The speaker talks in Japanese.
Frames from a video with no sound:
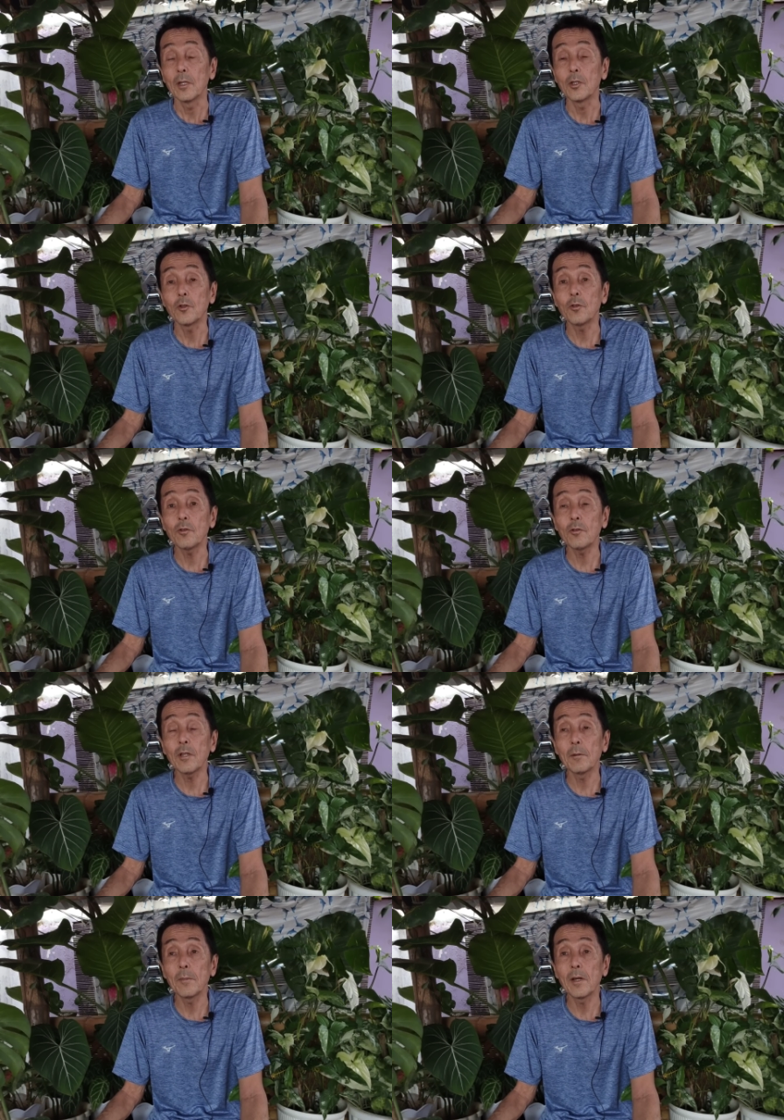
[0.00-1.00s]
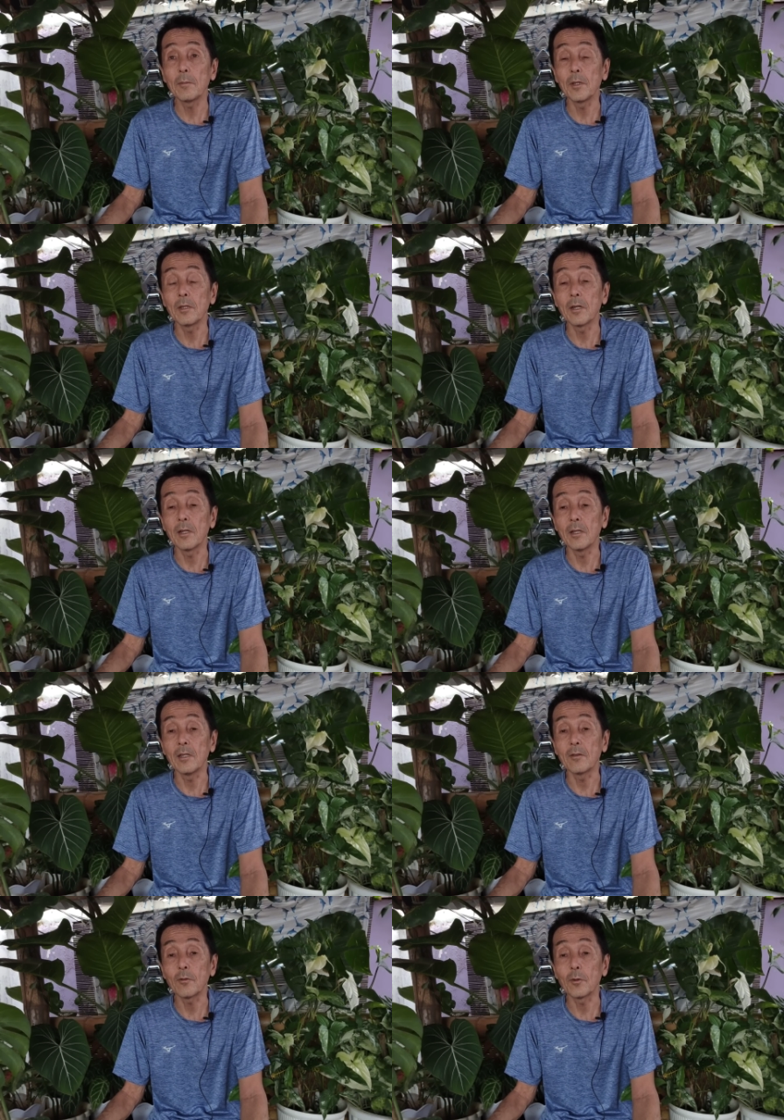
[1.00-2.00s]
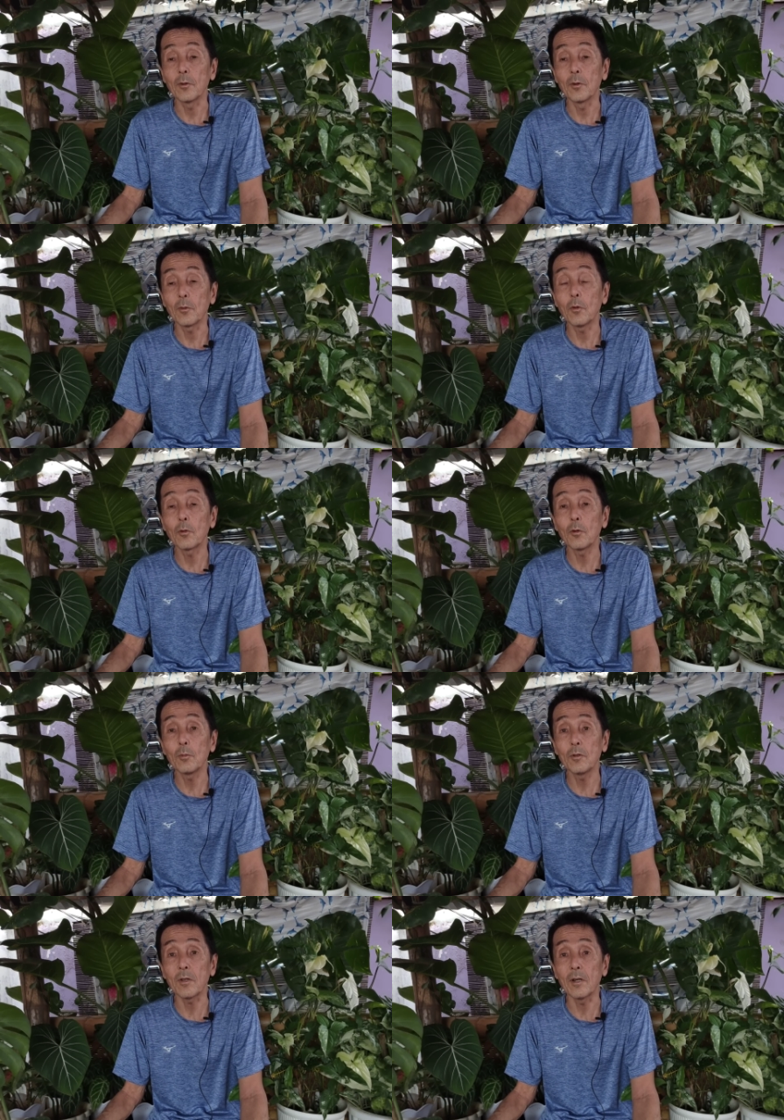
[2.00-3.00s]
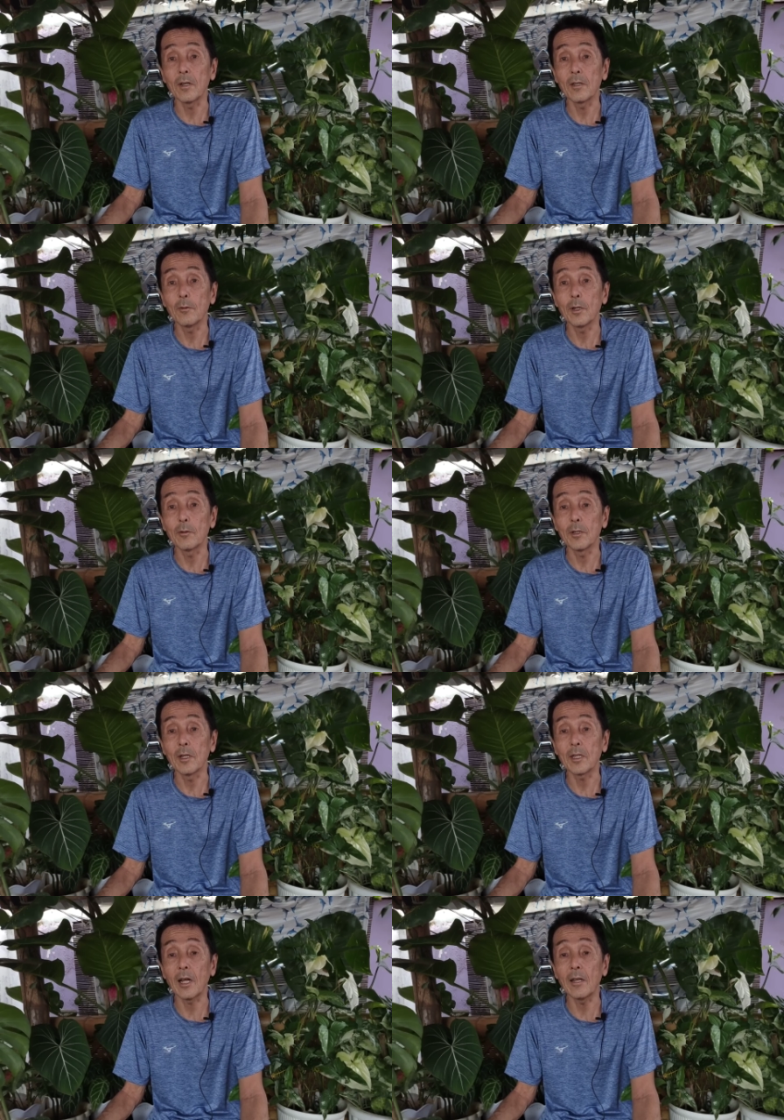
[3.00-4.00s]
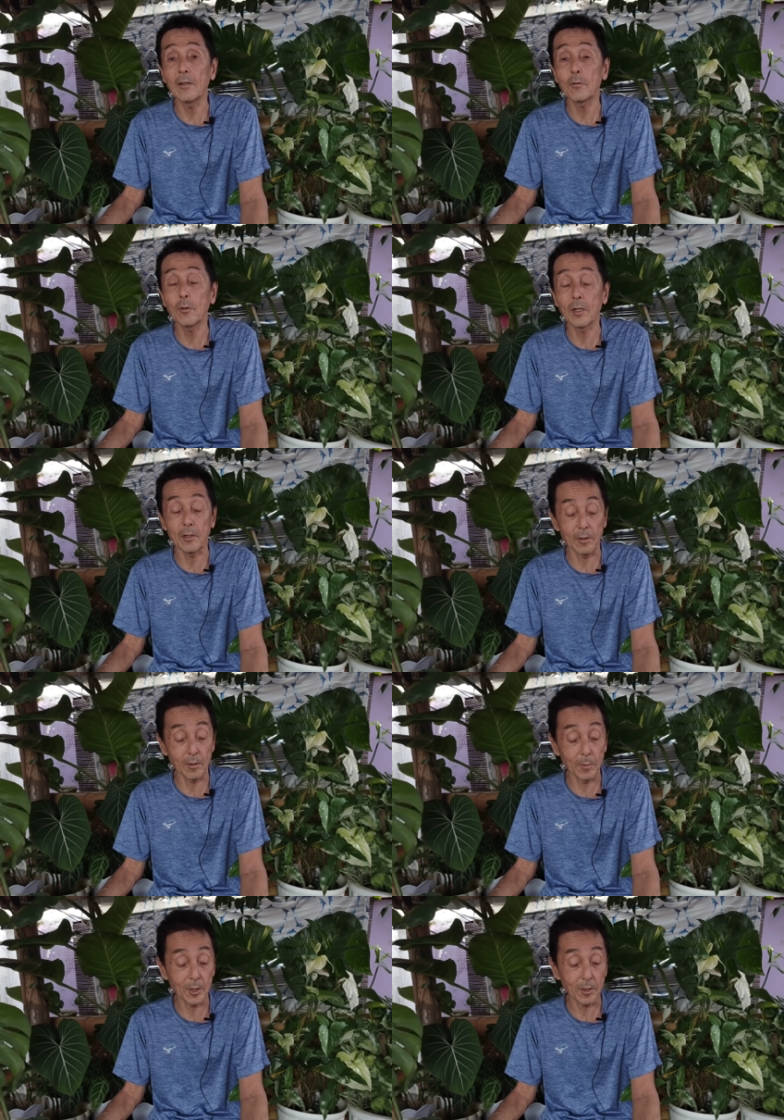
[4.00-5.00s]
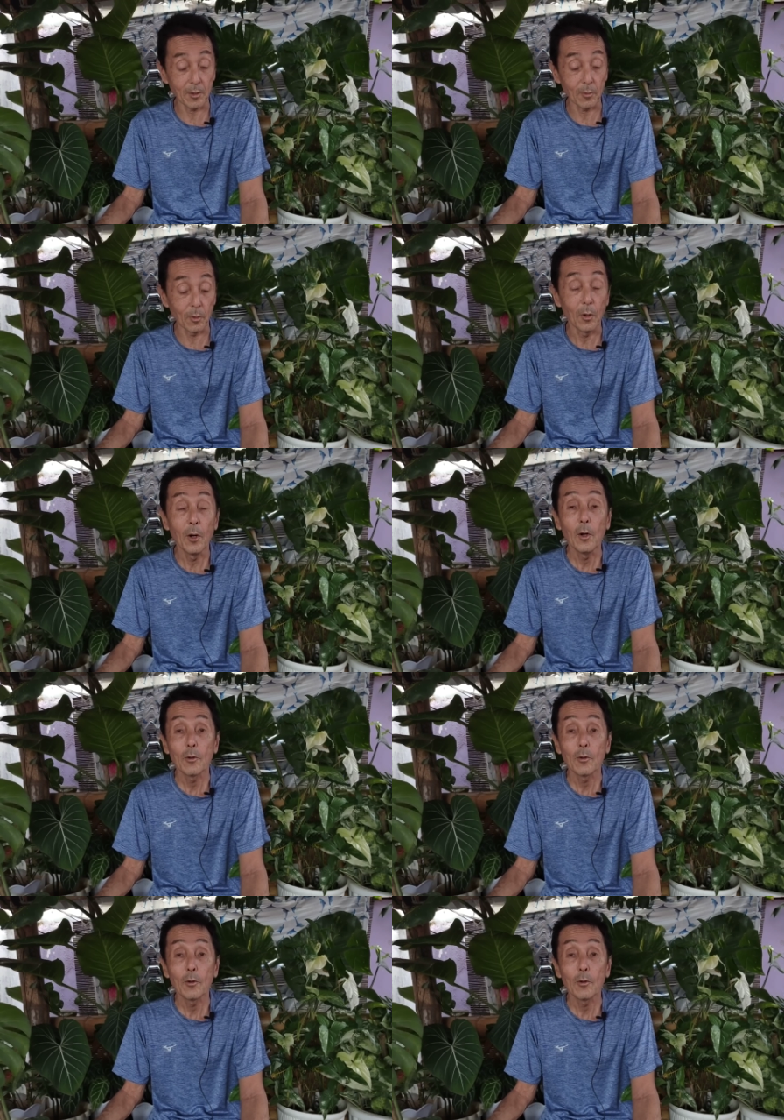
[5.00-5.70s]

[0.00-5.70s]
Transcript: で、十数年前みたいに、その、工業ビザ、いわゆるね、タレントなんて言ってましたけど、